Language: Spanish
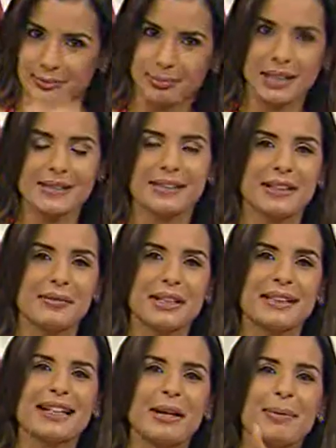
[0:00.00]

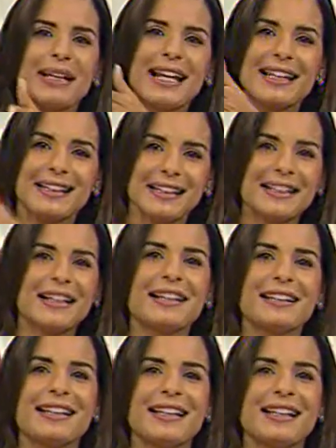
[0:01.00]
precisamente en la panadería
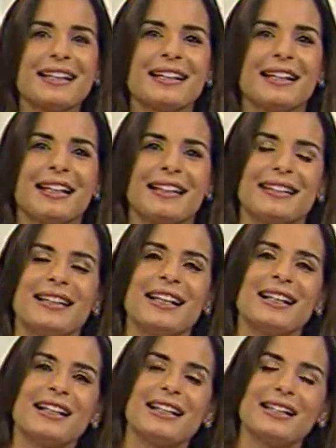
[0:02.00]
de,
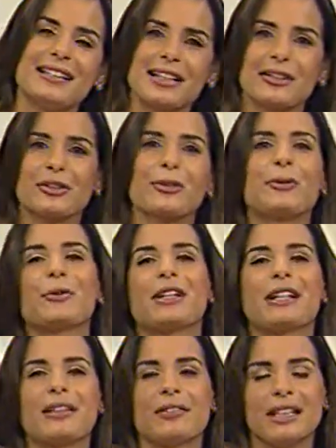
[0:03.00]
del Centro de
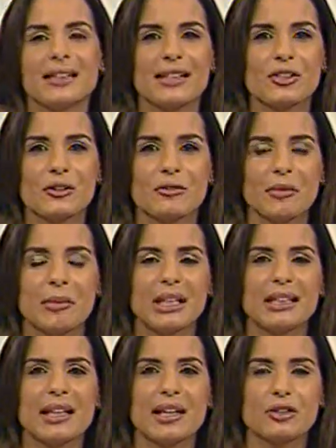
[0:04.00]
Rehabilitación
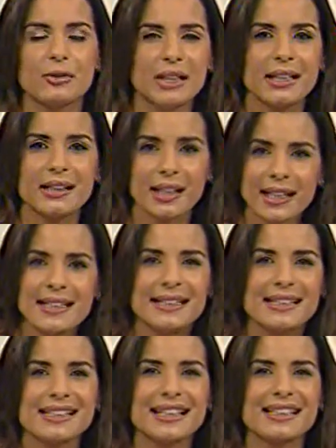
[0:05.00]
Femenina. Giovanni Reyes
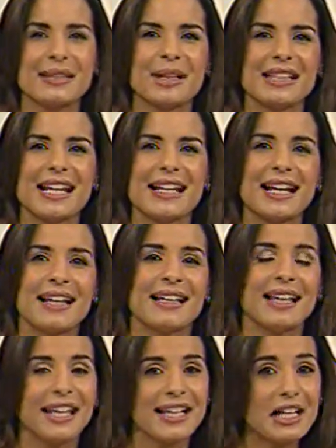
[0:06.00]
está esta mañana
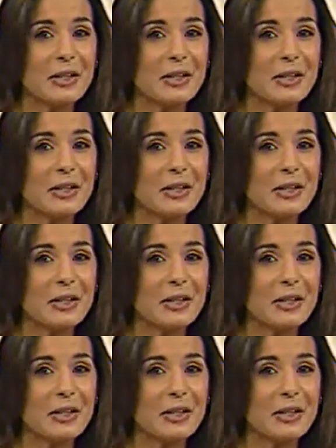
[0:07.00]
en el